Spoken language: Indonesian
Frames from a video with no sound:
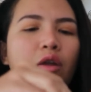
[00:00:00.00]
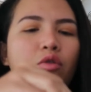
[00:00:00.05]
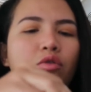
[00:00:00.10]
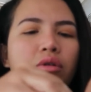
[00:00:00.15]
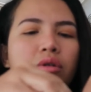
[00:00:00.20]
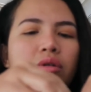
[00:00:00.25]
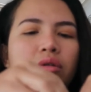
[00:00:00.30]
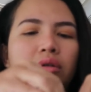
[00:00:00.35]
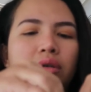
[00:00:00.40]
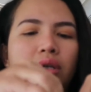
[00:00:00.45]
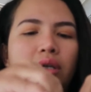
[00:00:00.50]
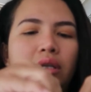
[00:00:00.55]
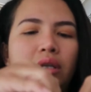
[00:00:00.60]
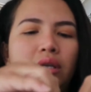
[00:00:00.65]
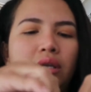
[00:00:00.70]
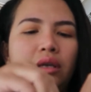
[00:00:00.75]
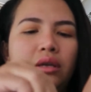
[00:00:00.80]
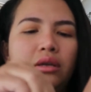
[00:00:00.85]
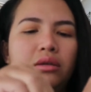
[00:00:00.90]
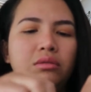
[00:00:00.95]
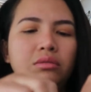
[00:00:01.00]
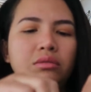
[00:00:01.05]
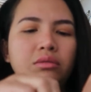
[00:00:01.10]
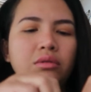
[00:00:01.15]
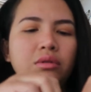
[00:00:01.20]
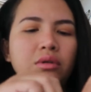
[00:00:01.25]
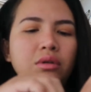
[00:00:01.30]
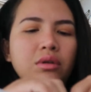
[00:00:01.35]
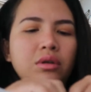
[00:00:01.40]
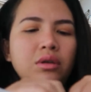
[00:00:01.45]
Tuh, ininya.
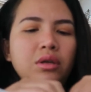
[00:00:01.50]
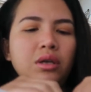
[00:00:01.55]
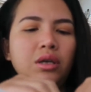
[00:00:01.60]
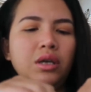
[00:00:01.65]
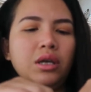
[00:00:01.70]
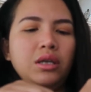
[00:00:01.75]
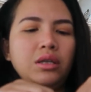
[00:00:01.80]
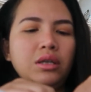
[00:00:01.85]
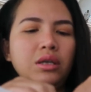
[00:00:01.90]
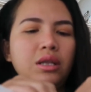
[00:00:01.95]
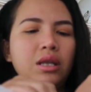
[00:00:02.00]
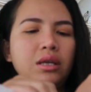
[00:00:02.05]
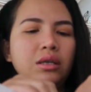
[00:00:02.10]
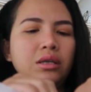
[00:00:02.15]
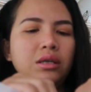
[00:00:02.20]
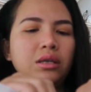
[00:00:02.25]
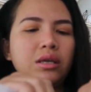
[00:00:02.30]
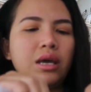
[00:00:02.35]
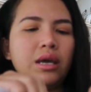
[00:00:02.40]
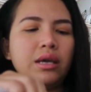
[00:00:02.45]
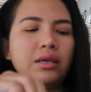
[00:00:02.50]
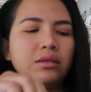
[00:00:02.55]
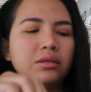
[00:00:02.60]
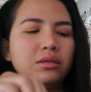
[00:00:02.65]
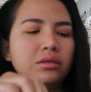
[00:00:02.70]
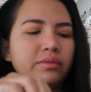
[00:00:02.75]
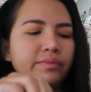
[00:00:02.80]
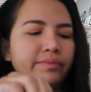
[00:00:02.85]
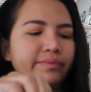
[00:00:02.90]
Ini lagi guys.